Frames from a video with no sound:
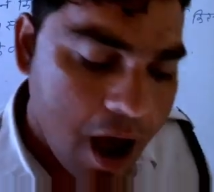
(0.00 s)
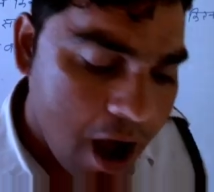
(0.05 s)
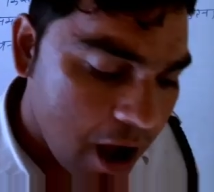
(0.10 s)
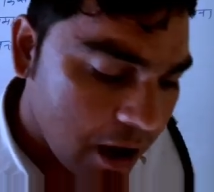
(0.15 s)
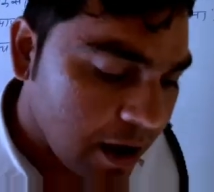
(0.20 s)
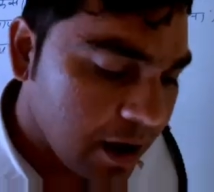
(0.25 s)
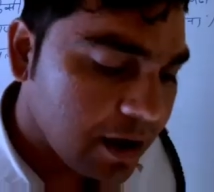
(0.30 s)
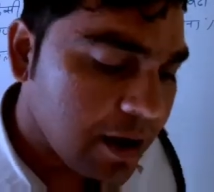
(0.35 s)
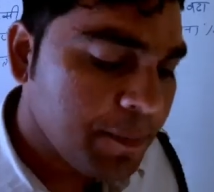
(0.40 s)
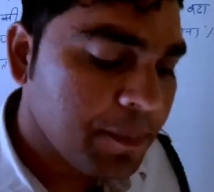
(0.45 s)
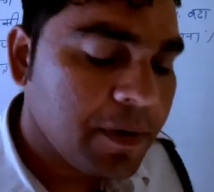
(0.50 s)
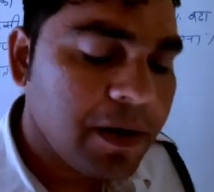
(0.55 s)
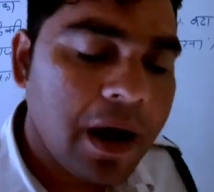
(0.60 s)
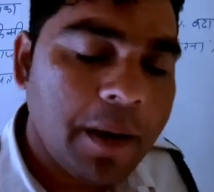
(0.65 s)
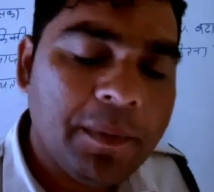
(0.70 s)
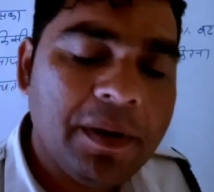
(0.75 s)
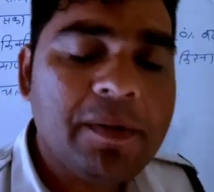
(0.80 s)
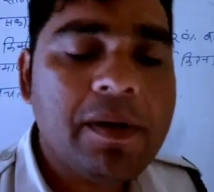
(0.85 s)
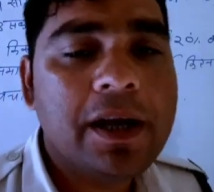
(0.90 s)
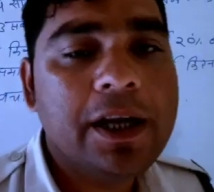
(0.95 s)
अगर आप
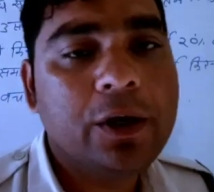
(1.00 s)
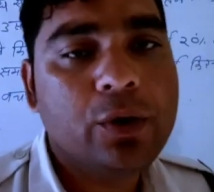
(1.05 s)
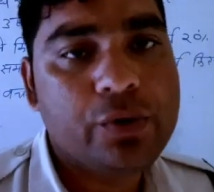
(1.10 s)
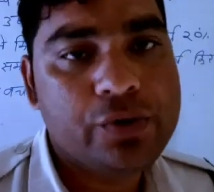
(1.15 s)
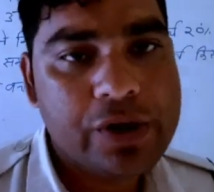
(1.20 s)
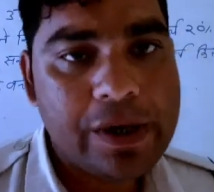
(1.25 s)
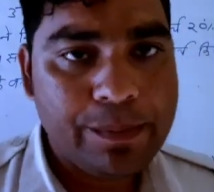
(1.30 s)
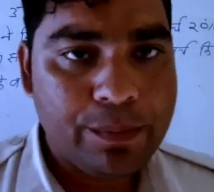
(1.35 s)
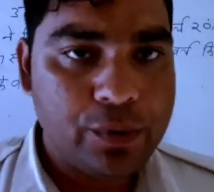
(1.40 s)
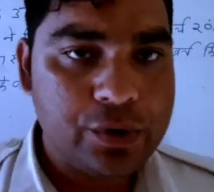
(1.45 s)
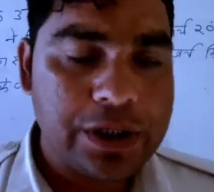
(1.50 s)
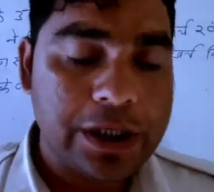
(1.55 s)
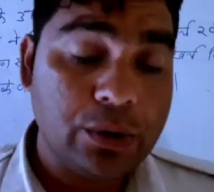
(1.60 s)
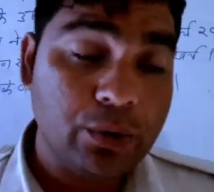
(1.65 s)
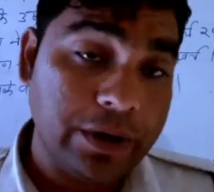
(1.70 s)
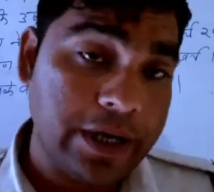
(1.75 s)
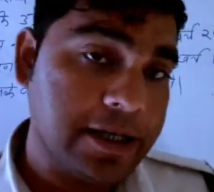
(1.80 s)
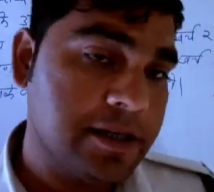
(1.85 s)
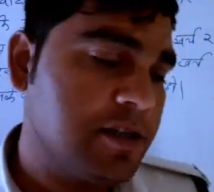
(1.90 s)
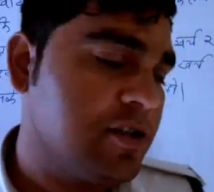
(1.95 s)
कमी वाले क्वेश्चन पूछे तो
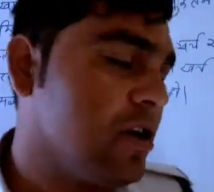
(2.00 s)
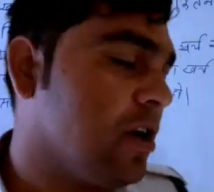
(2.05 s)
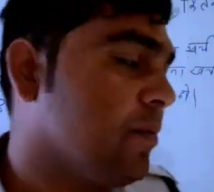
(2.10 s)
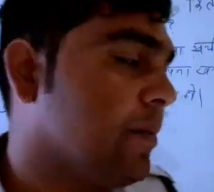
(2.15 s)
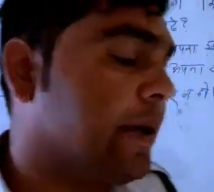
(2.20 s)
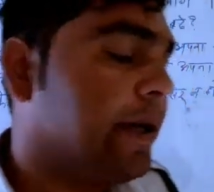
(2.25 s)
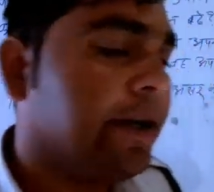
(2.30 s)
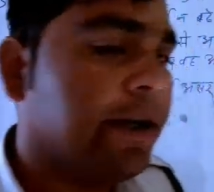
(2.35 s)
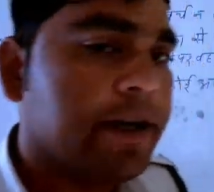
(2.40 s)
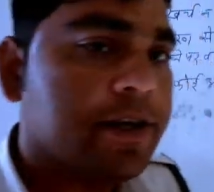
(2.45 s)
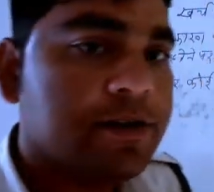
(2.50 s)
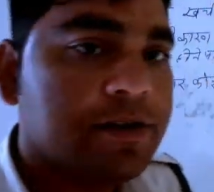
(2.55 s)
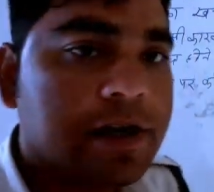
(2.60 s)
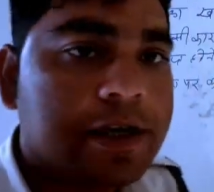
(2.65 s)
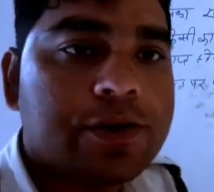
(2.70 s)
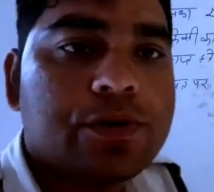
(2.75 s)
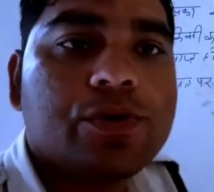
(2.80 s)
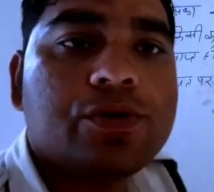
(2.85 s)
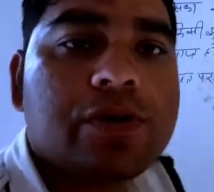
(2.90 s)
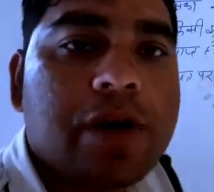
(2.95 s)
कैसे सॉल्व करेंगे
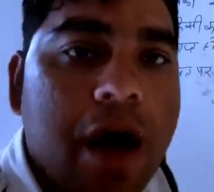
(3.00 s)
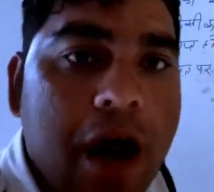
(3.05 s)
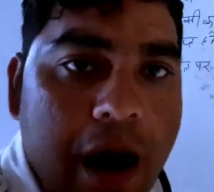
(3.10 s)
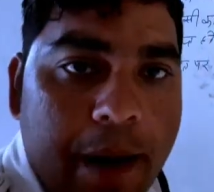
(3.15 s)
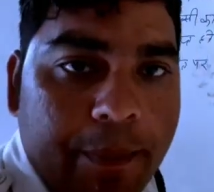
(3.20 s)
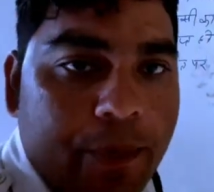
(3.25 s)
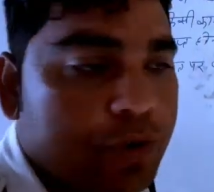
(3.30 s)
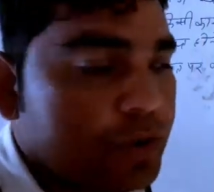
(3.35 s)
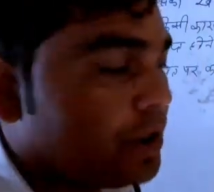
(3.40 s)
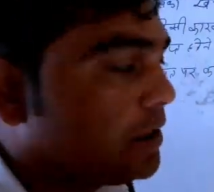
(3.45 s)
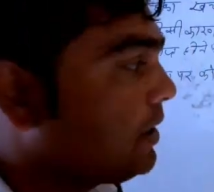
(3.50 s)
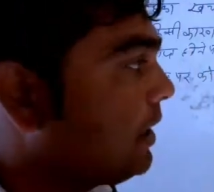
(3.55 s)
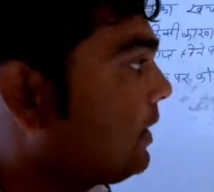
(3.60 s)
जस्ट उसका अपोजिट